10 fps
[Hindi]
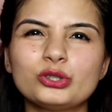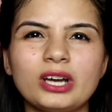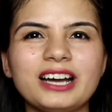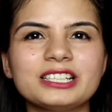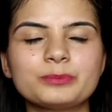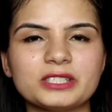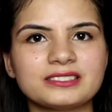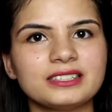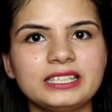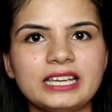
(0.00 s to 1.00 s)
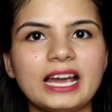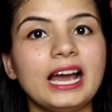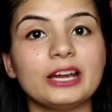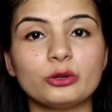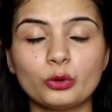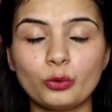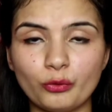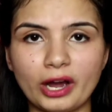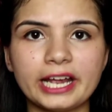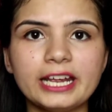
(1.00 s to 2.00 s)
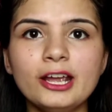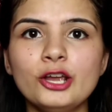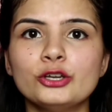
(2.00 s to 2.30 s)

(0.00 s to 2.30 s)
कुछ खास पसंद नहीं आया आई डोंट नो वाई